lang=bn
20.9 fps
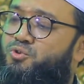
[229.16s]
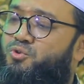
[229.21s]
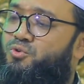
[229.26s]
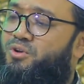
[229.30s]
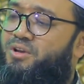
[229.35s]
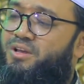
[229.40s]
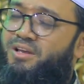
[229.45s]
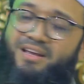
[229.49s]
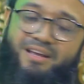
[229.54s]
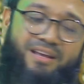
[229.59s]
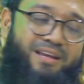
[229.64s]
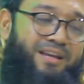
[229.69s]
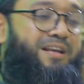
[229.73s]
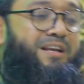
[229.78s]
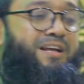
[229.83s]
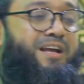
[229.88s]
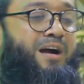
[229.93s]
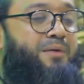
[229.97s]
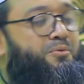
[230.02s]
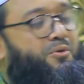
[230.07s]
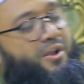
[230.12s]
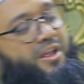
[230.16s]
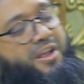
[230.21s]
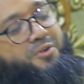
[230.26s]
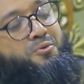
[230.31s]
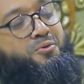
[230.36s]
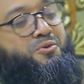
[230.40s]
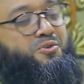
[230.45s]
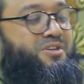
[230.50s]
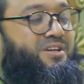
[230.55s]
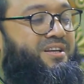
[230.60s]
হুজুর ইনকাম অনেক
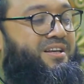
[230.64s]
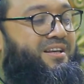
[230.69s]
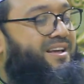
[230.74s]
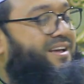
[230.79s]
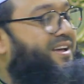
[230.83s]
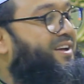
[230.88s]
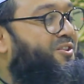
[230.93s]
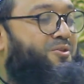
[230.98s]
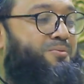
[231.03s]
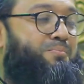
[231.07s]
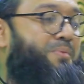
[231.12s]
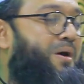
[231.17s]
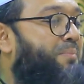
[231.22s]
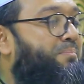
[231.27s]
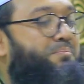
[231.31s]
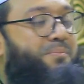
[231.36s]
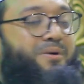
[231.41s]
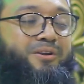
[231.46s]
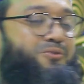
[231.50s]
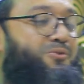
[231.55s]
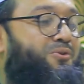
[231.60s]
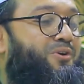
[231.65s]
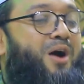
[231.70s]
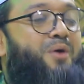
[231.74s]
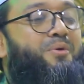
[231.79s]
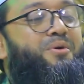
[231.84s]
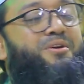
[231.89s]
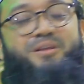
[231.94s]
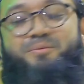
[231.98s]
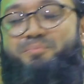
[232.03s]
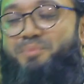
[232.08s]
করছি তো বাপ মারে তো
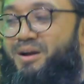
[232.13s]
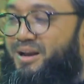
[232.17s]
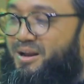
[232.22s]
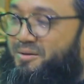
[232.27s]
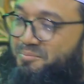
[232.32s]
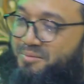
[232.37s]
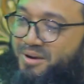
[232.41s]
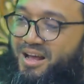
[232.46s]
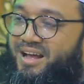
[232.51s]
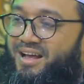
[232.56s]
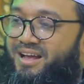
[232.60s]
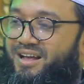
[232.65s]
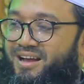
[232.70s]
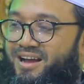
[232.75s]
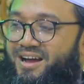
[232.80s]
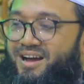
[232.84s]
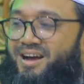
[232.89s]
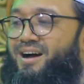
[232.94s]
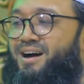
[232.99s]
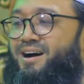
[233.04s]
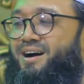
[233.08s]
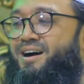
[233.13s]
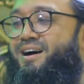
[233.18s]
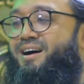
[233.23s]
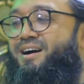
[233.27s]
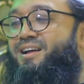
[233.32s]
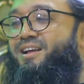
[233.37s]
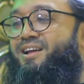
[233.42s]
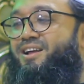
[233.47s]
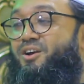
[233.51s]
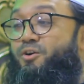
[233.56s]
খাওয়াইতে পারলাম না
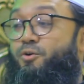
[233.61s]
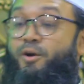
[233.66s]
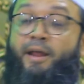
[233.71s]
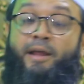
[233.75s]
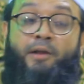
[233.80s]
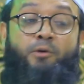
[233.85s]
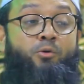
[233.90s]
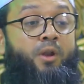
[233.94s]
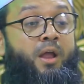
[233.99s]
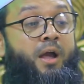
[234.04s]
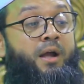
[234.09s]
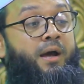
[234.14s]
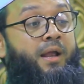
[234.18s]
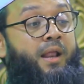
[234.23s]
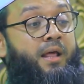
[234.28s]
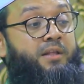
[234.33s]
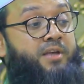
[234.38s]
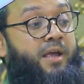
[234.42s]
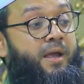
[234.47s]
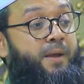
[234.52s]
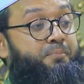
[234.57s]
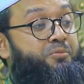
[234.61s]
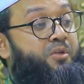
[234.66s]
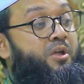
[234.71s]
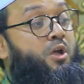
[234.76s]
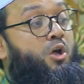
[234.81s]
অনেক কুলাঙ্গার আছে